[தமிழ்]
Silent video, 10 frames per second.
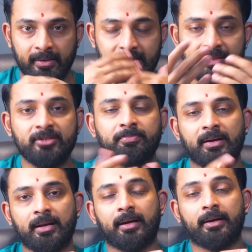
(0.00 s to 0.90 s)
ரிசர்ச்
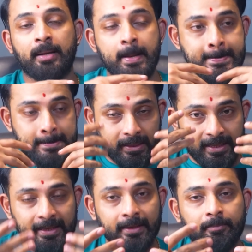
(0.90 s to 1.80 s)
பண்ணலாம்
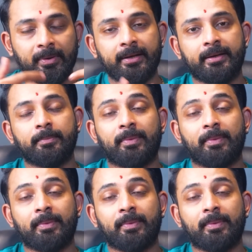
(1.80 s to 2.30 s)
டிகின் பண்ணிவிட்டு